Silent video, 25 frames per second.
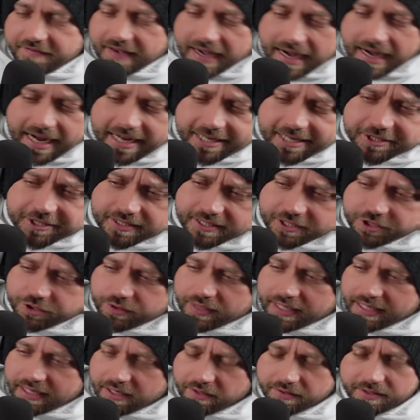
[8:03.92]
Der Arsch der
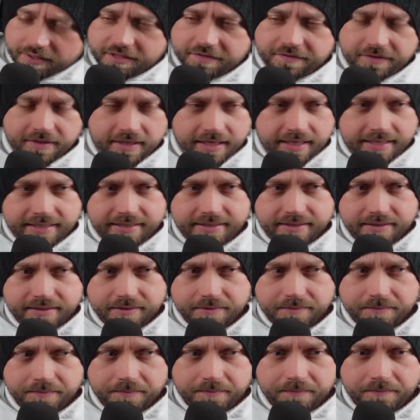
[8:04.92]
Trailer uns
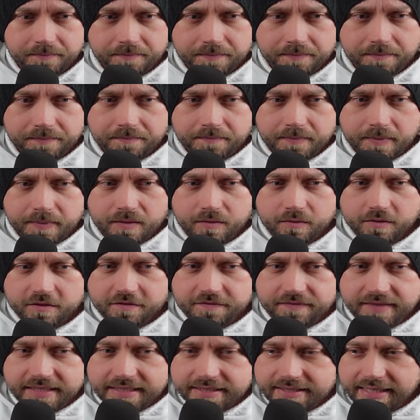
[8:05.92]
vielleicht.
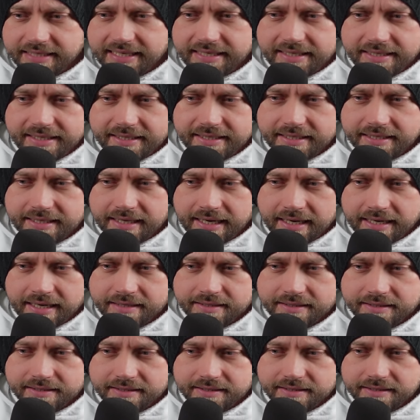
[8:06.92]
Und wir sehen hier gar
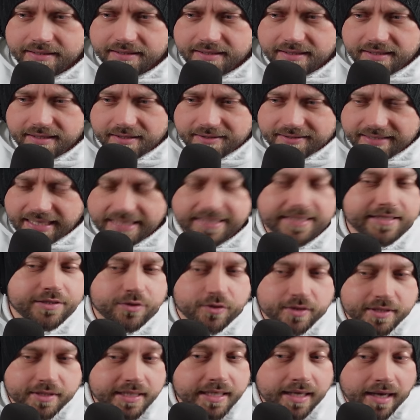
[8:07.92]
nicht. Das ist
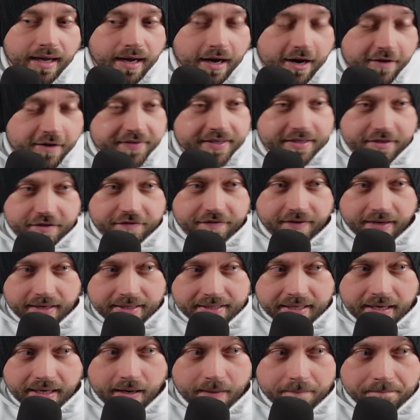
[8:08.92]
Godzilla, auf jeden
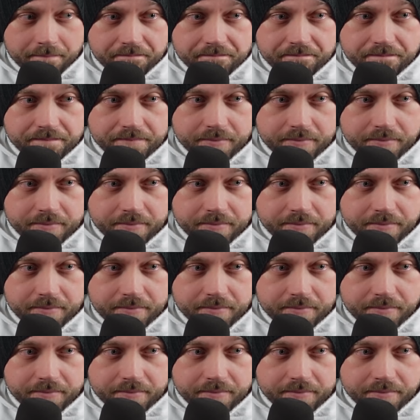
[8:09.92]
Fall, ja.